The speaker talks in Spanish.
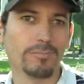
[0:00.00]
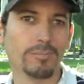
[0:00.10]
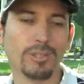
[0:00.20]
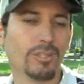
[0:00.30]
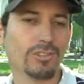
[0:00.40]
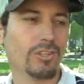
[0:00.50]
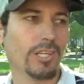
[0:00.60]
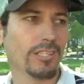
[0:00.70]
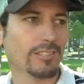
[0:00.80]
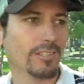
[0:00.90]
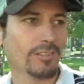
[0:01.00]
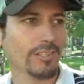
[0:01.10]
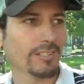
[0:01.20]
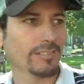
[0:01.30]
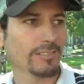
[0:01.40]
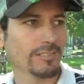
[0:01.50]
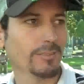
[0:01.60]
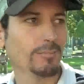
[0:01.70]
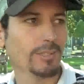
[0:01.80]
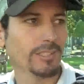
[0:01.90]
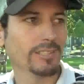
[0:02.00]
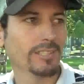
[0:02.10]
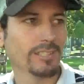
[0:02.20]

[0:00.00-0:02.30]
pues de los organizadores, se puede decir,